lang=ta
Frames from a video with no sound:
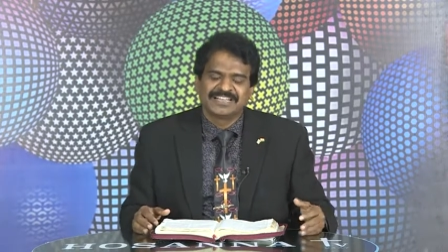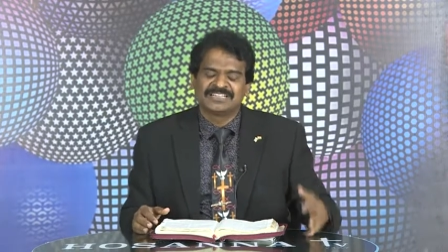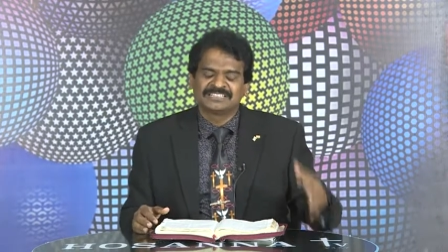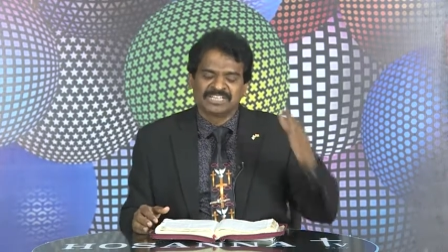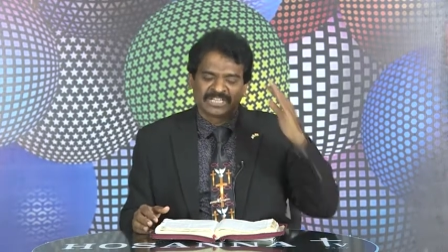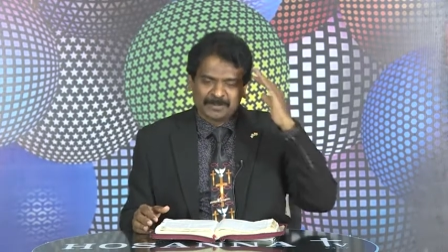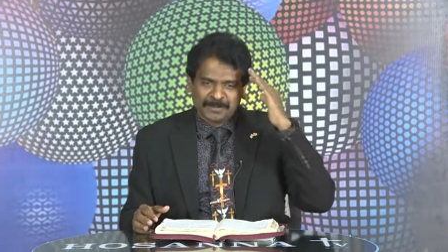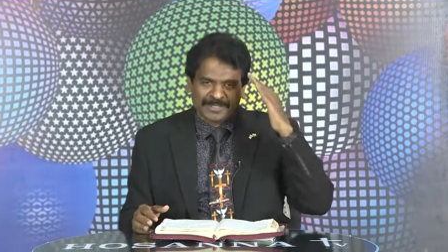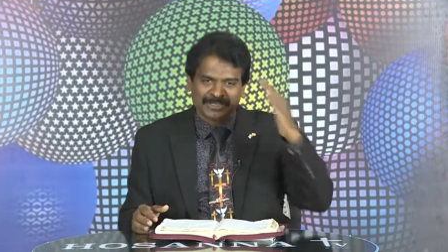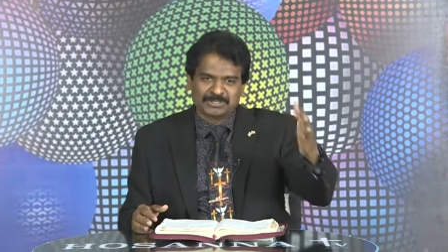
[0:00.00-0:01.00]
கர்த்தருக்கு
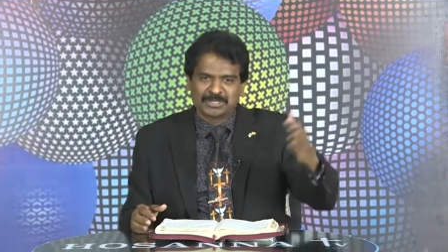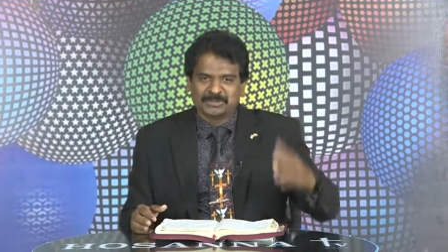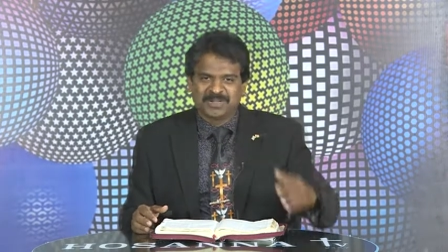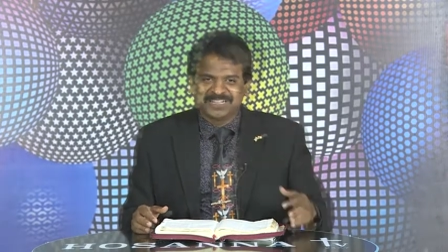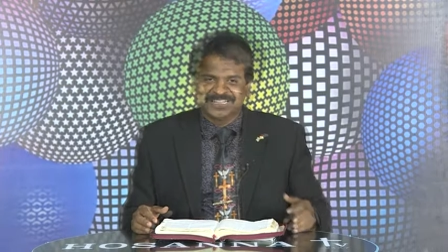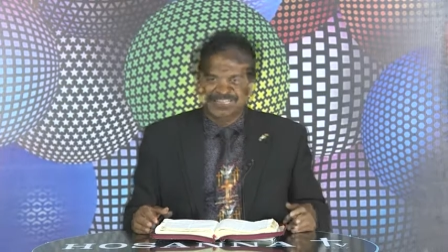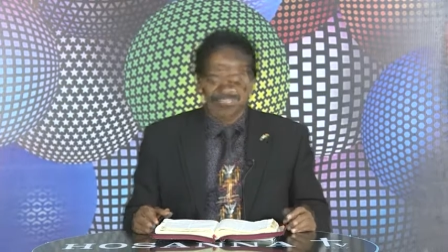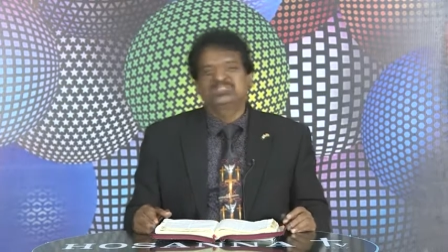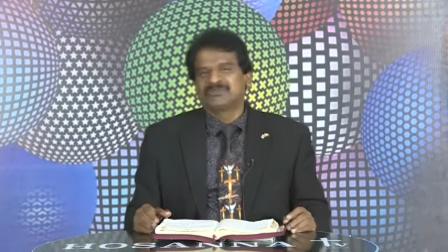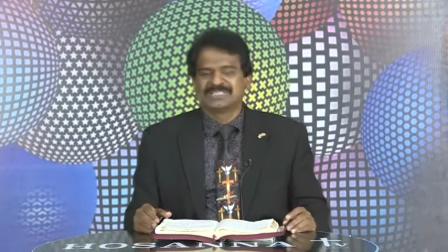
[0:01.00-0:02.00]
பிரதித்திரமாக
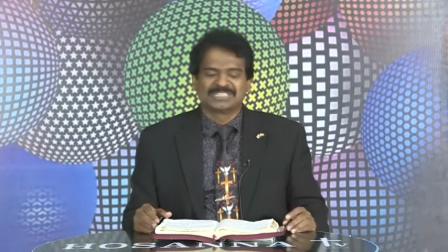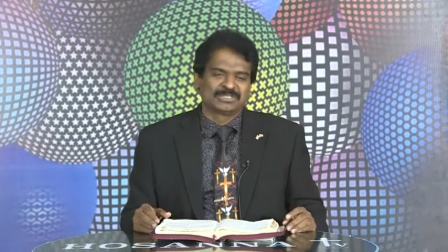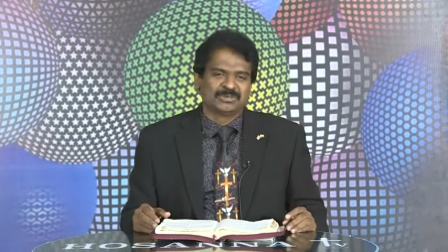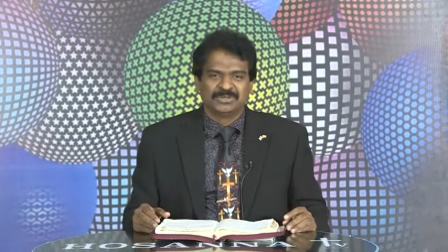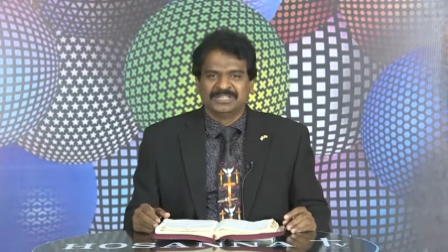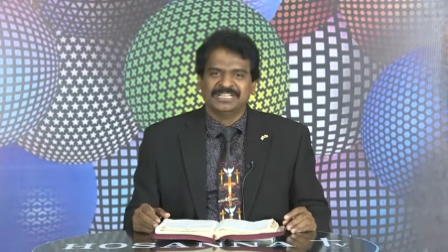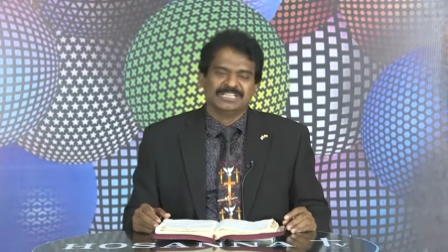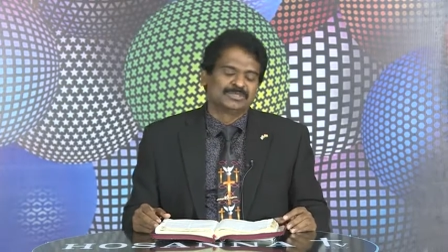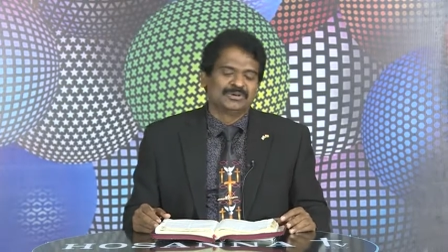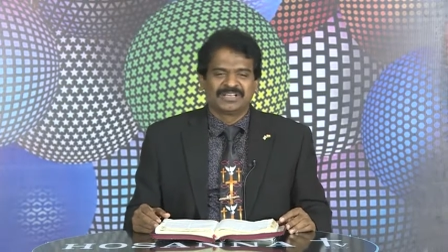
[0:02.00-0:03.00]
விசுவாசத்தோடு
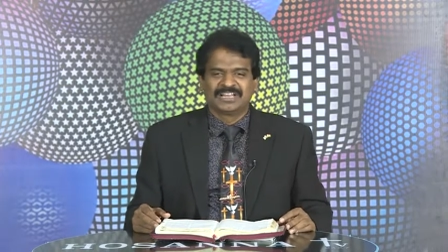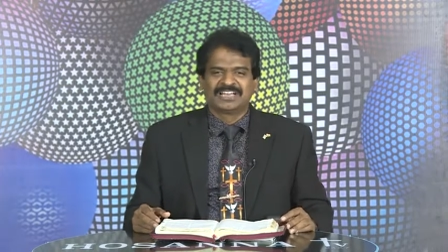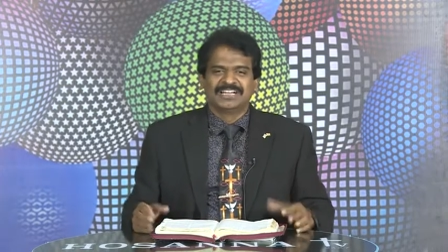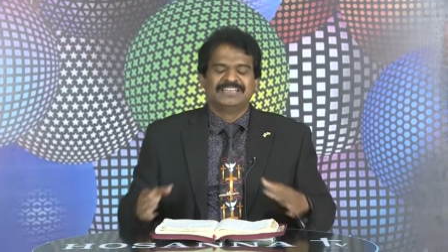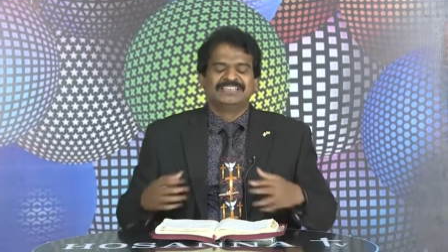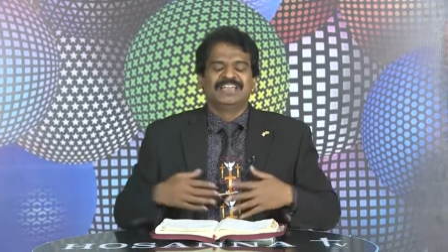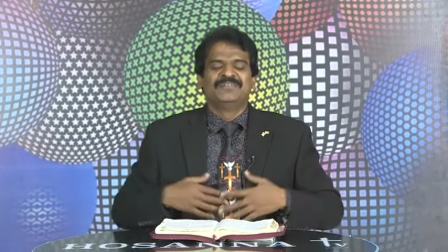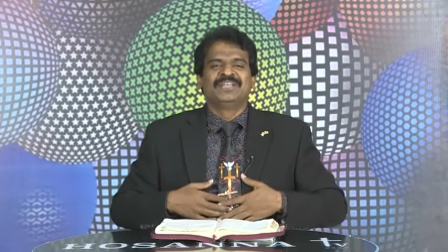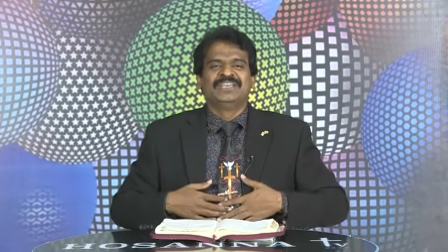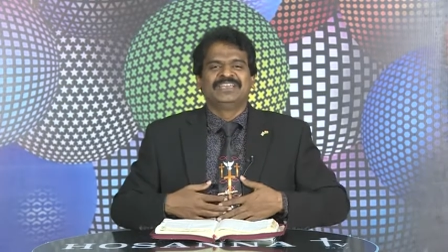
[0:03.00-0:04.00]
சொல்லுகிறார்
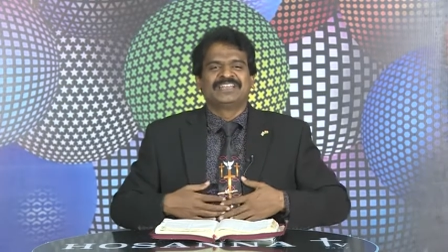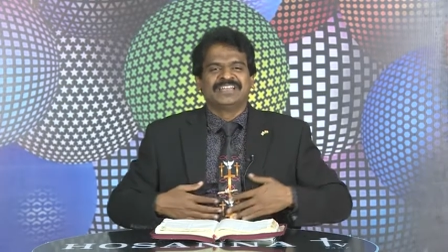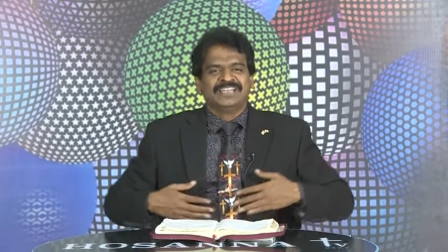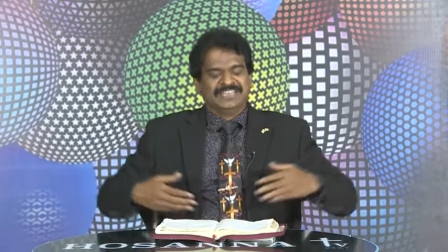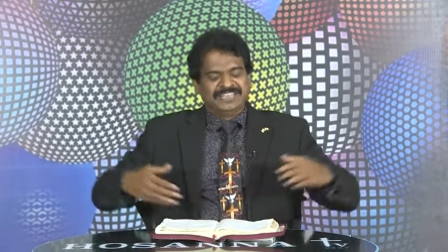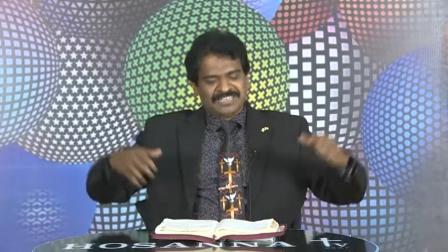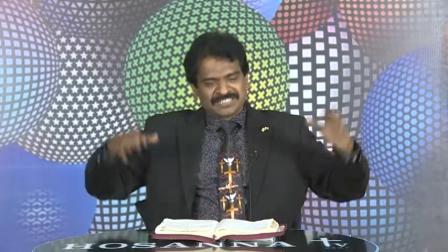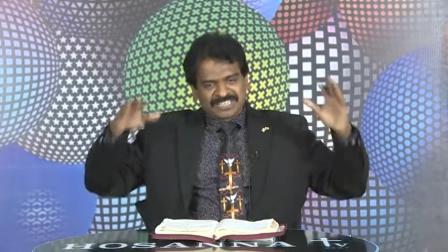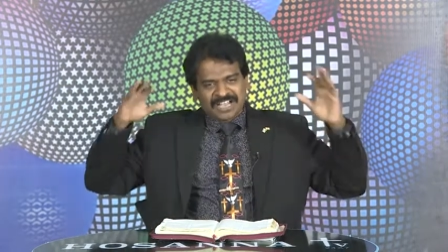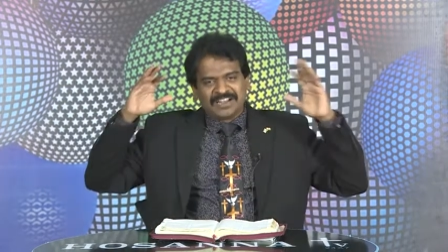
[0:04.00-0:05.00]
தேவரீர்
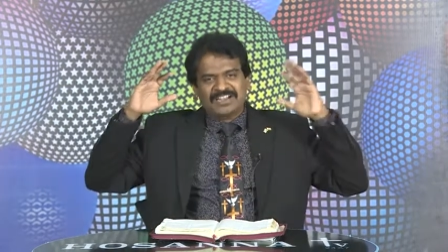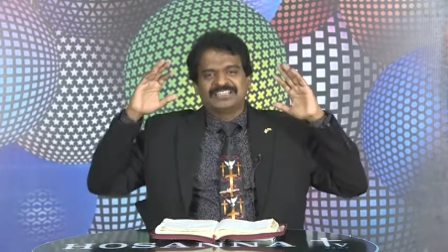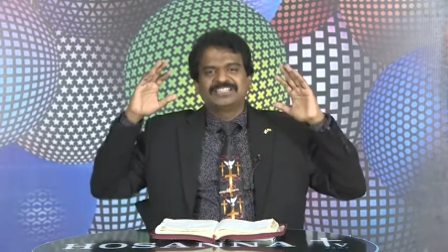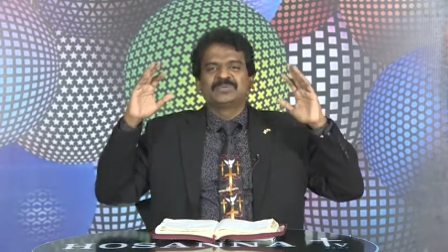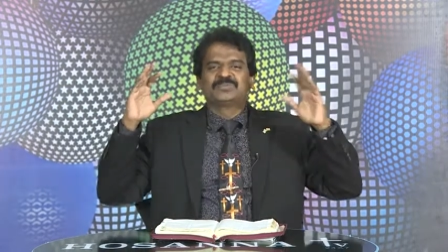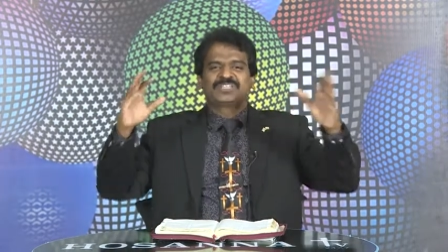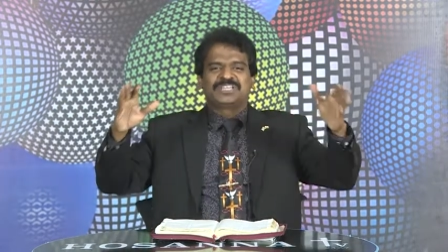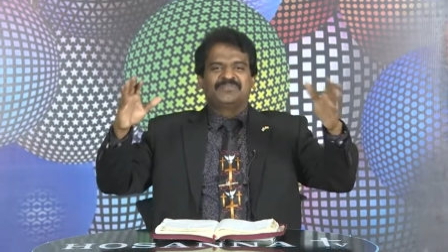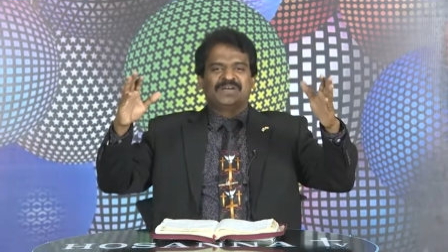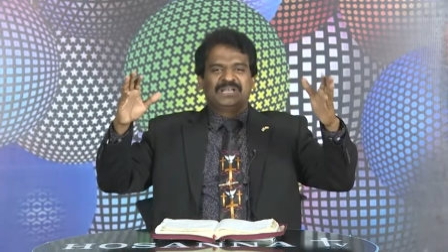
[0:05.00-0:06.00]
நீர் சகலத்தையும்
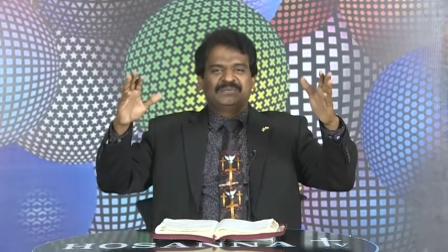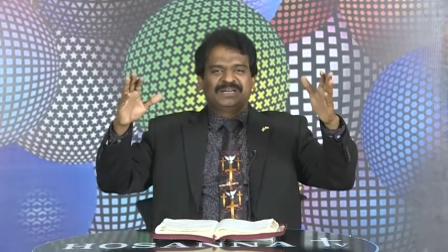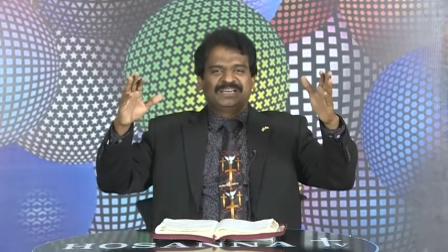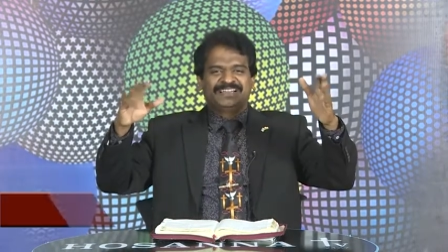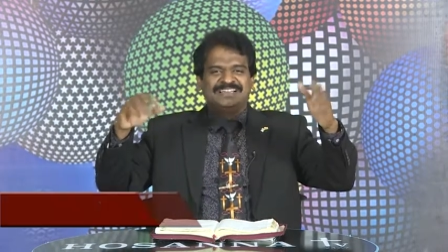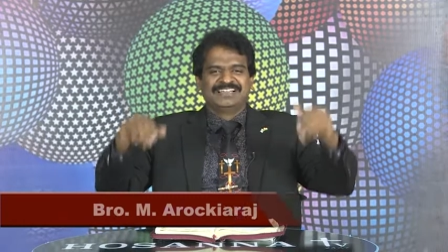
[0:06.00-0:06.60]
செய்ய வல்லவர்